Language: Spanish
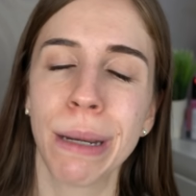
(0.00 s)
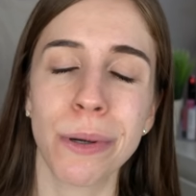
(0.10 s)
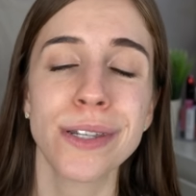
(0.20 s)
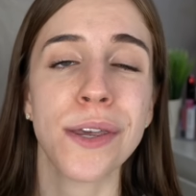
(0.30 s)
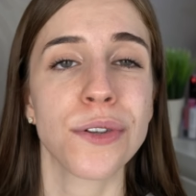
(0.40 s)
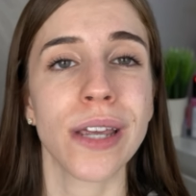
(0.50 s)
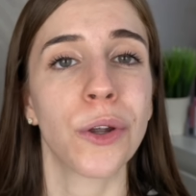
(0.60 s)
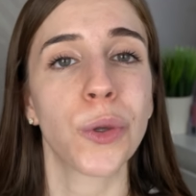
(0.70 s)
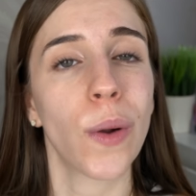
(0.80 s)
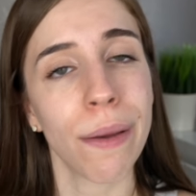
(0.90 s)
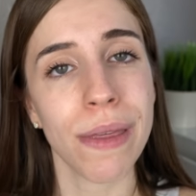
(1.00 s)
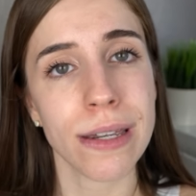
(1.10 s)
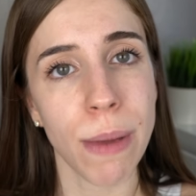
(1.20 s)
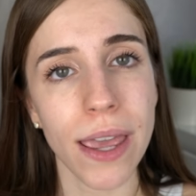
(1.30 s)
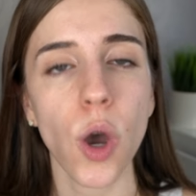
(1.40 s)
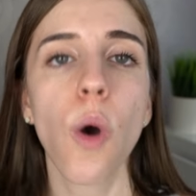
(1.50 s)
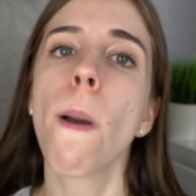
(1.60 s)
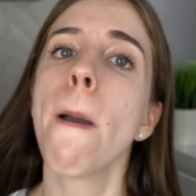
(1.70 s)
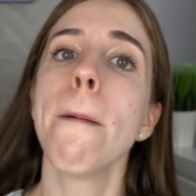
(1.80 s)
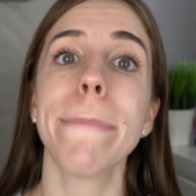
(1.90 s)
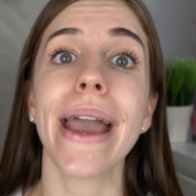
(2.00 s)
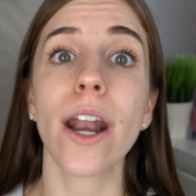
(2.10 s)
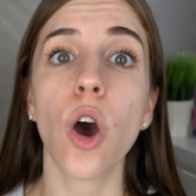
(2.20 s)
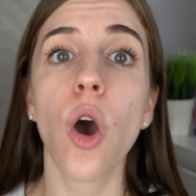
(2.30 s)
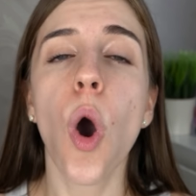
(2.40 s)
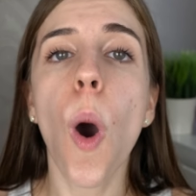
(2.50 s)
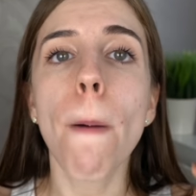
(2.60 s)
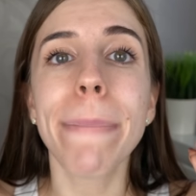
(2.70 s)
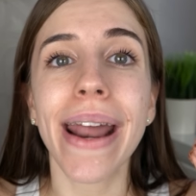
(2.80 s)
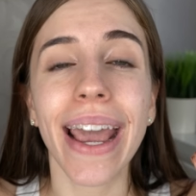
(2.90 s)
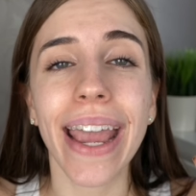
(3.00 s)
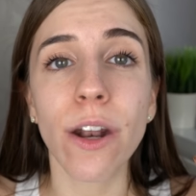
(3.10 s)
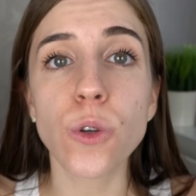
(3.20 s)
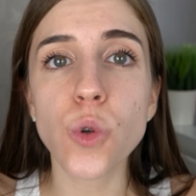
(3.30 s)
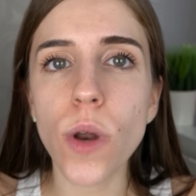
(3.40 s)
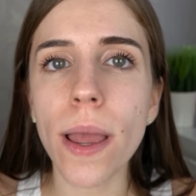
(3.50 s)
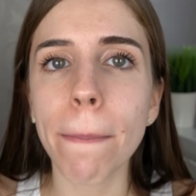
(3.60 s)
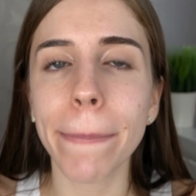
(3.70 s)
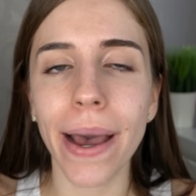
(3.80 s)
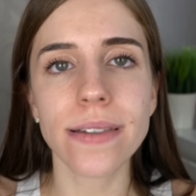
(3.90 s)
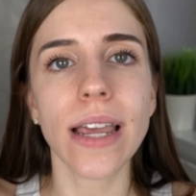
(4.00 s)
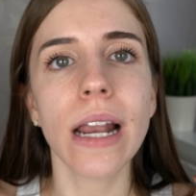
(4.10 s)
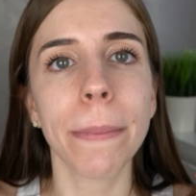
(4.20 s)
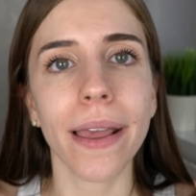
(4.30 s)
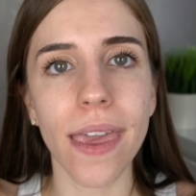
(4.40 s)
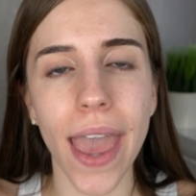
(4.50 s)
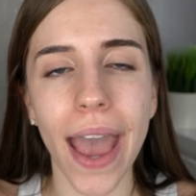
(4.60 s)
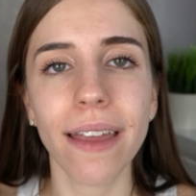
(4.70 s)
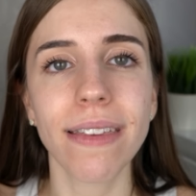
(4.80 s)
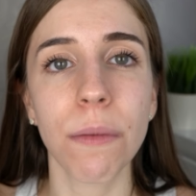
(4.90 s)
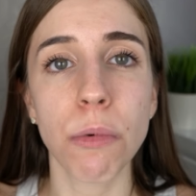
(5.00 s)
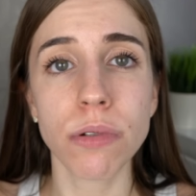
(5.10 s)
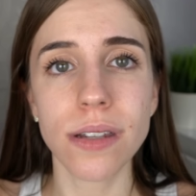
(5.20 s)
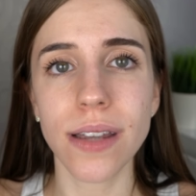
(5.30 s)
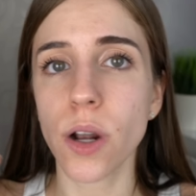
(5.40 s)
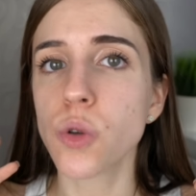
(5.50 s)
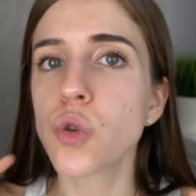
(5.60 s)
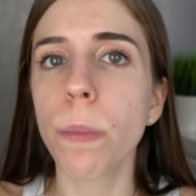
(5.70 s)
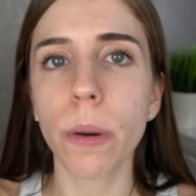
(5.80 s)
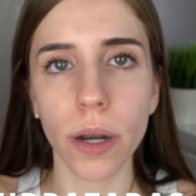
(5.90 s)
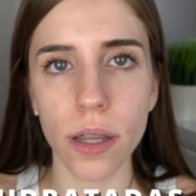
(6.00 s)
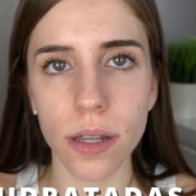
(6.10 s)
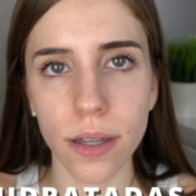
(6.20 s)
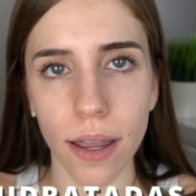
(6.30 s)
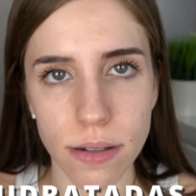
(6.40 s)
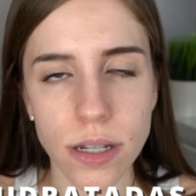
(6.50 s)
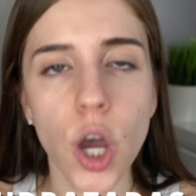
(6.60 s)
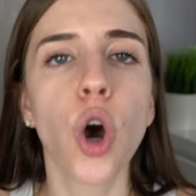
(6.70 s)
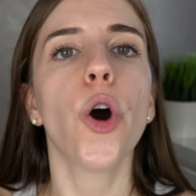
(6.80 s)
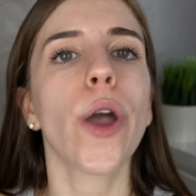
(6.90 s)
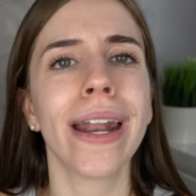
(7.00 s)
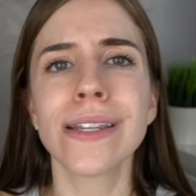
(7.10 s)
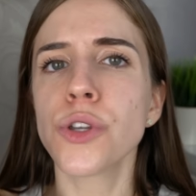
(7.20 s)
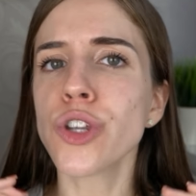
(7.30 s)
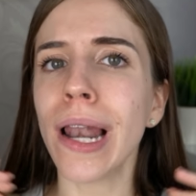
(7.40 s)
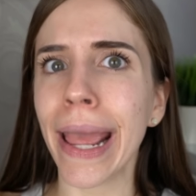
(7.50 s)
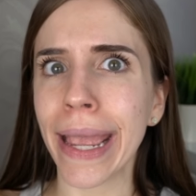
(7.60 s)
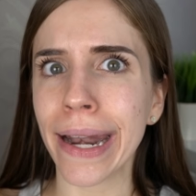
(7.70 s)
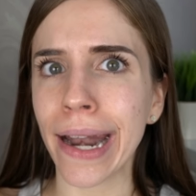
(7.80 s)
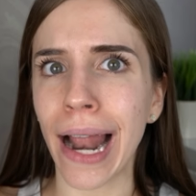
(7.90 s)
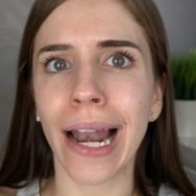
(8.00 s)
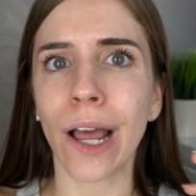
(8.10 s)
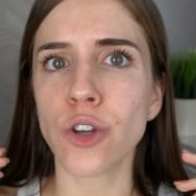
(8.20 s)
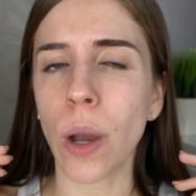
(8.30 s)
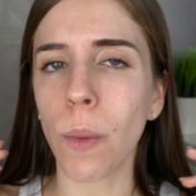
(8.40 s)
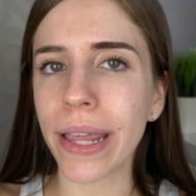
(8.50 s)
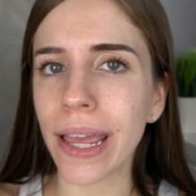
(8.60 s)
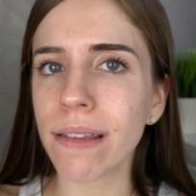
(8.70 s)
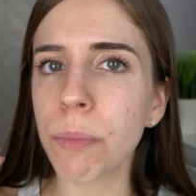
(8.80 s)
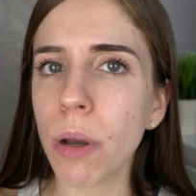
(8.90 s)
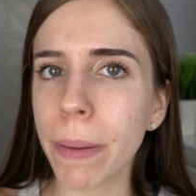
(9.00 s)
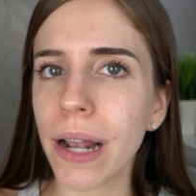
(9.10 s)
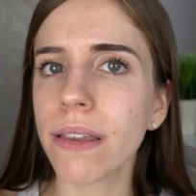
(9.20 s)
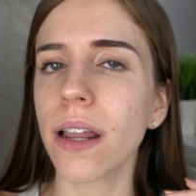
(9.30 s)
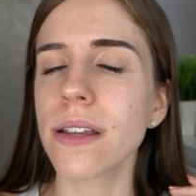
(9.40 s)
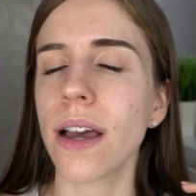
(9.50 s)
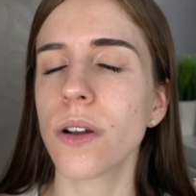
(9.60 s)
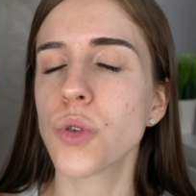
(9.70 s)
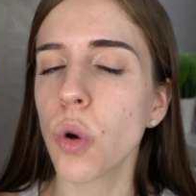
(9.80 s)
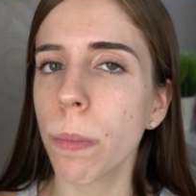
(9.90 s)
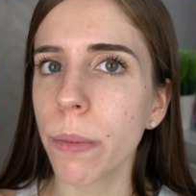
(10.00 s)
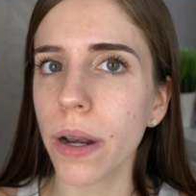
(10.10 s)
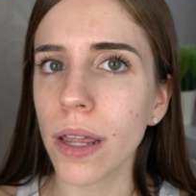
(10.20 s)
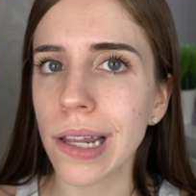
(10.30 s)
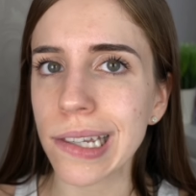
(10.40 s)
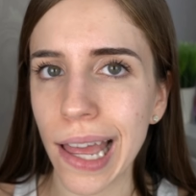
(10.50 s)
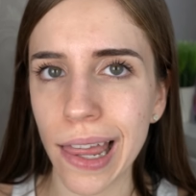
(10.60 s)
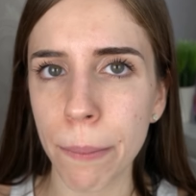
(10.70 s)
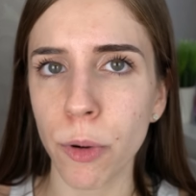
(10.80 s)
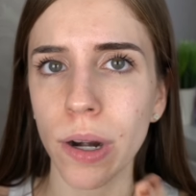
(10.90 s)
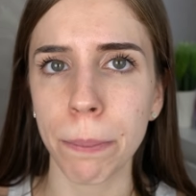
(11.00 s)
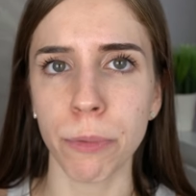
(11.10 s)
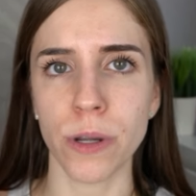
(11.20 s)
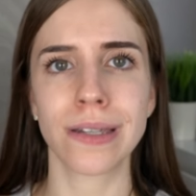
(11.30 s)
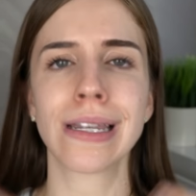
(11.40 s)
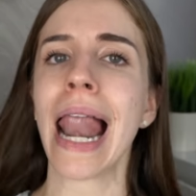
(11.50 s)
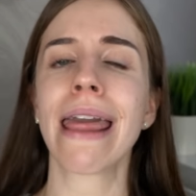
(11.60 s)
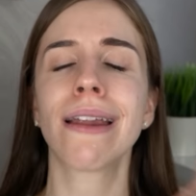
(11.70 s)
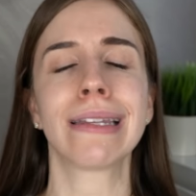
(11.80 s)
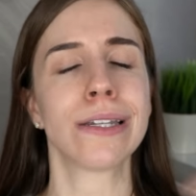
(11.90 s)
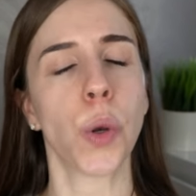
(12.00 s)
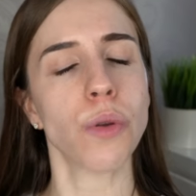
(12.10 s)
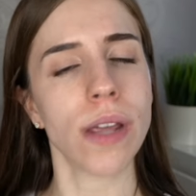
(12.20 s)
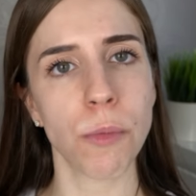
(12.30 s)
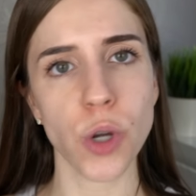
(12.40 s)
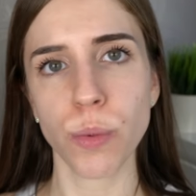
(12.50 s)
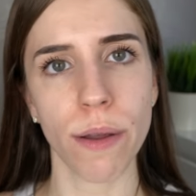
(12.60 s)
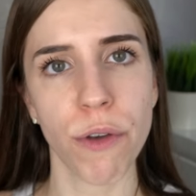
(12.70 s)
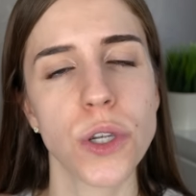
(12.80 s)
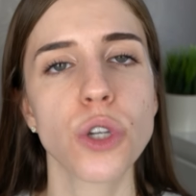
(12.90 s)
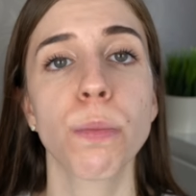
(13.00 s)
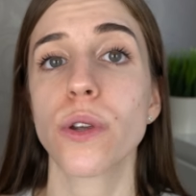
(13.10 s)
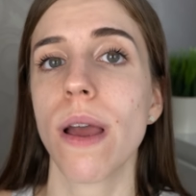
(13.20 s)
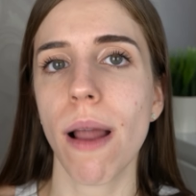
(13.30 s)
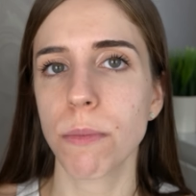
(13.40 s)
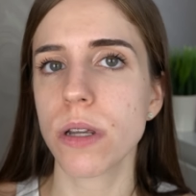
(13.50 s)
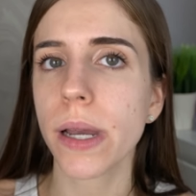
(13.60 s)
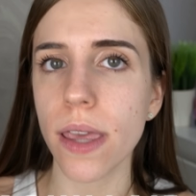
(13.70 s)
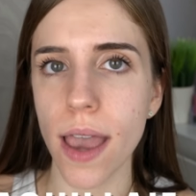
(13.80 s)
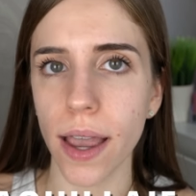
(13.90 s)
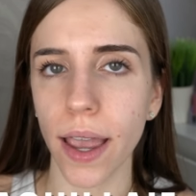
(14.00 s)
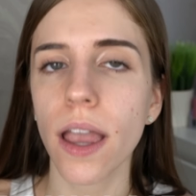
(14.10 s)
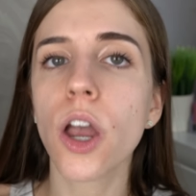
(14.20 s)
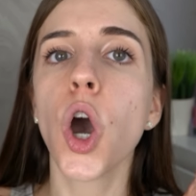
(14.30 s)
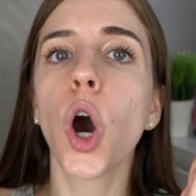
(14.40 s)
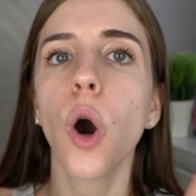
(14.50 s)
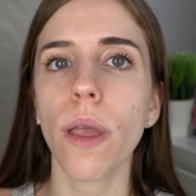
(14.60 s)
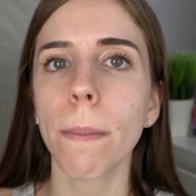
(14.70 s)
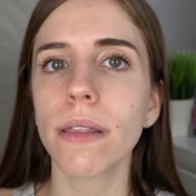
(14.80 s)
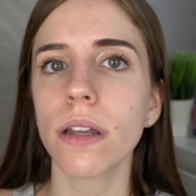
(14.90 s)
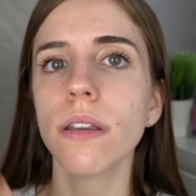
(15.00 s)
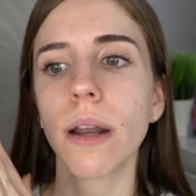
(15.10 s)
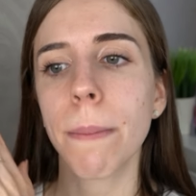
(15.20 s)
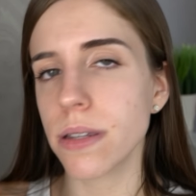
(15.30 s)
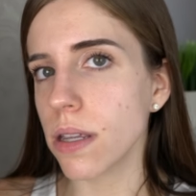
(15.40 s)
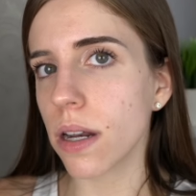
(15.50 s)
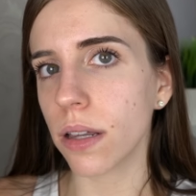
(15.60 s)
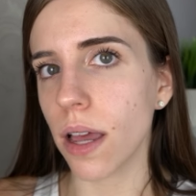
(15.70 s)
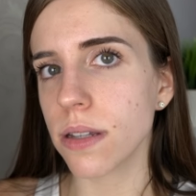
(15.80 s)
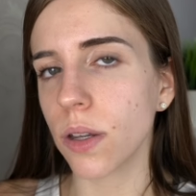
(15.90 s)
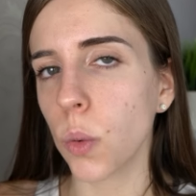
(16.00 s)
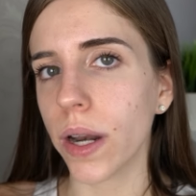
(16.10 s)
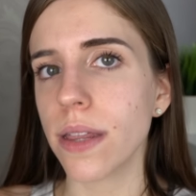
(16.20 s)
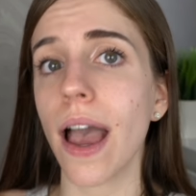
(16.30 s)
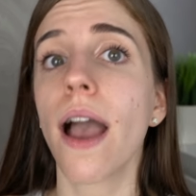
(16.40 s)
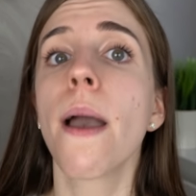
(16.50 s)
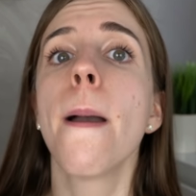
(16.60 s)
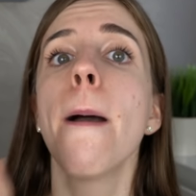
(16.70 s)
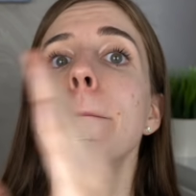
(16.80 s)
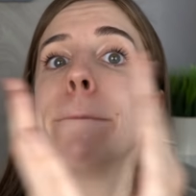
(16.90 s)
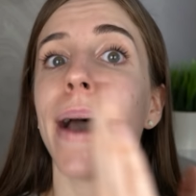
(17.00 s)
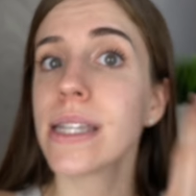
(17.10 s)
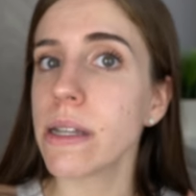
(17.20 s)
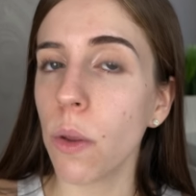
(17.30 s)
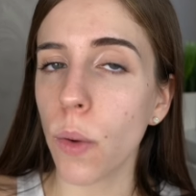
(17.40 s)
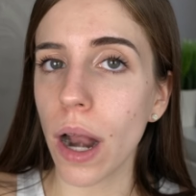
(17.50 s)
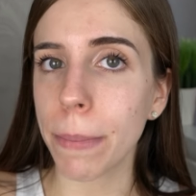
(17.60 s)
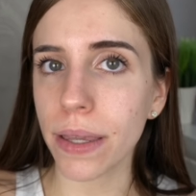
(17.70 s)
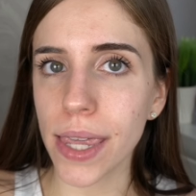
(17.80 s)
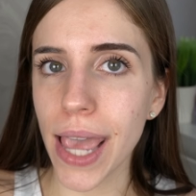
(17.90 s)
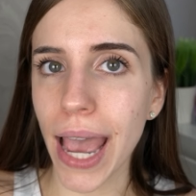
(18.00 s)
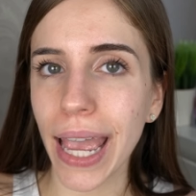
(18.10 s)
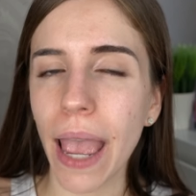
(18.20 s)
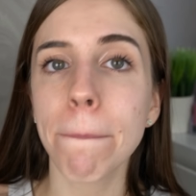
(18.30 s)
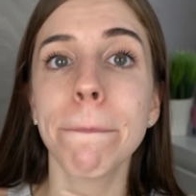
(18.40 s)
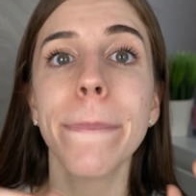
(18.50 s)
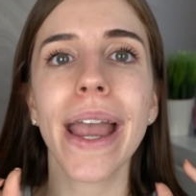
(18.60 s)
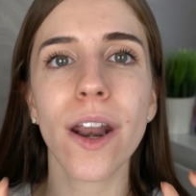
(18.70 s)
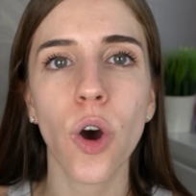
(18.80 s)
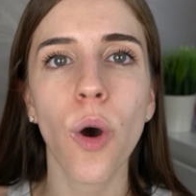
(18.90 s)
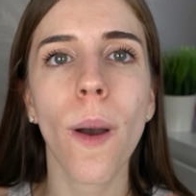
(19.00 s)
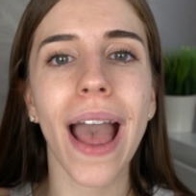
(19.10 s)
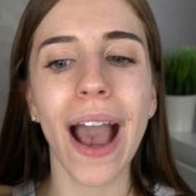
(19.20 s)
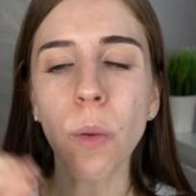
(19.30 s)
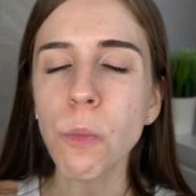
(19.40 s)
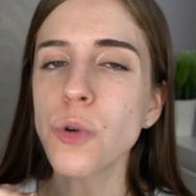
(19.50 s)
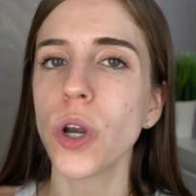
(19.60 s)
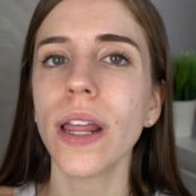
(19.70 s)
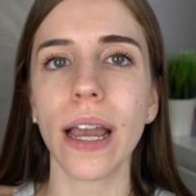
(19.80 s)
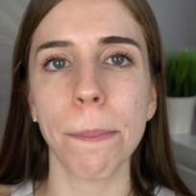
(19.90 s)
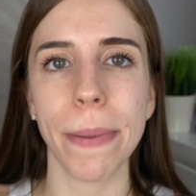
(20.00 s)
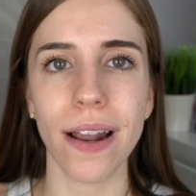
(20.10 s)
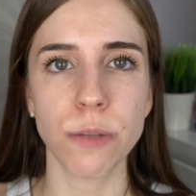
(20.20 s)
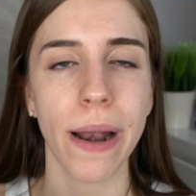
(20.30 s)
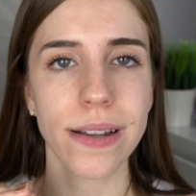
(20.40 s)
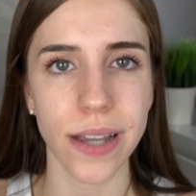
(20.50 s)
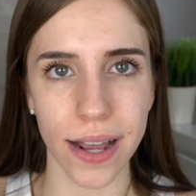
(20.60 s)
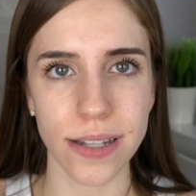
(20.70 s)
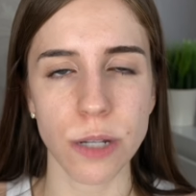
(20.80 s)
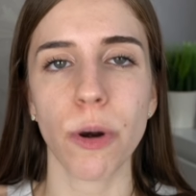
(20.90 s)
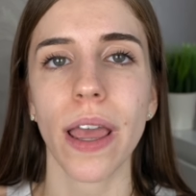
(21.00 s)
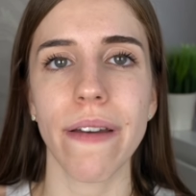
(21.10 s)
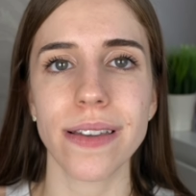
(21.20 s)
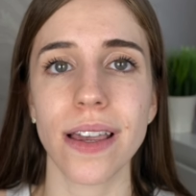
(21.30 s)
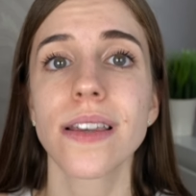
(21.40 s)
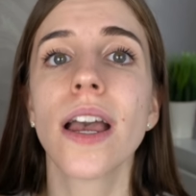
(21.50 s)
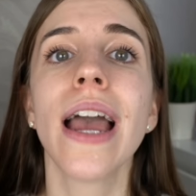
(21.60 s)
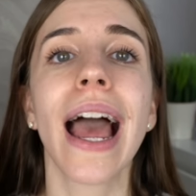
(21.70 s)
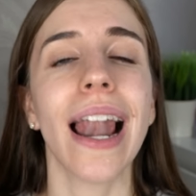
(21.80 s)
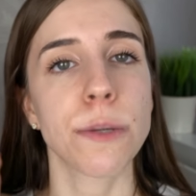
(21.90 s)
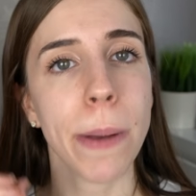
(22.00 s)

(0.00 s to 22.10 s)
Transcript: Pues sí, yo sé, no todo en la vida es bello, pero para que nos dure más el maquillaje tenemos que estar súper bien hidratadas. Oigan, esto es ley general, o sea, cualquier tipo de piel tiene que estar súper bien hidratada porque pues la hidratación nos tiene muchos beneficios, pero si hablamos de maquillaje, obviamente entre más hidratada esté tu cuerita más te va el maquillaje, pero hago mucho el hincapié en las pieles grasas, porque a veces las